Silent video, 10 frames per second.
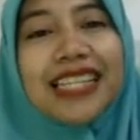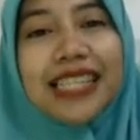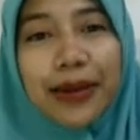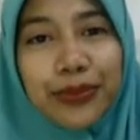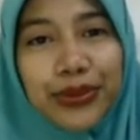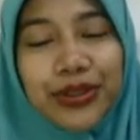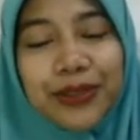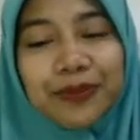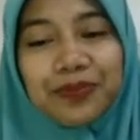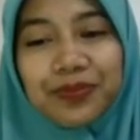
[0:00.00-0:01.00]
sabun.
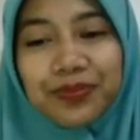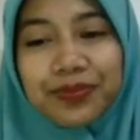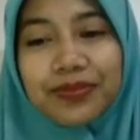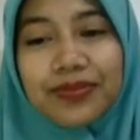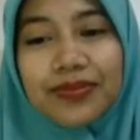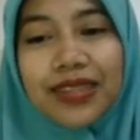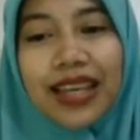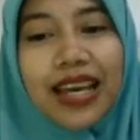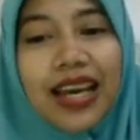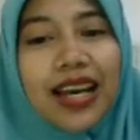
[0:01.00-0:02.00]

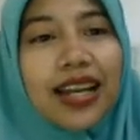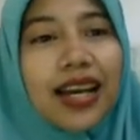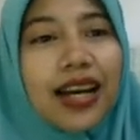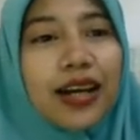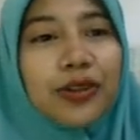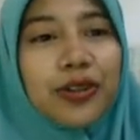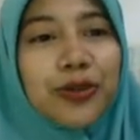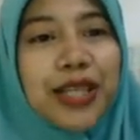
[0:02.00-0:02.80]
Nah, untuk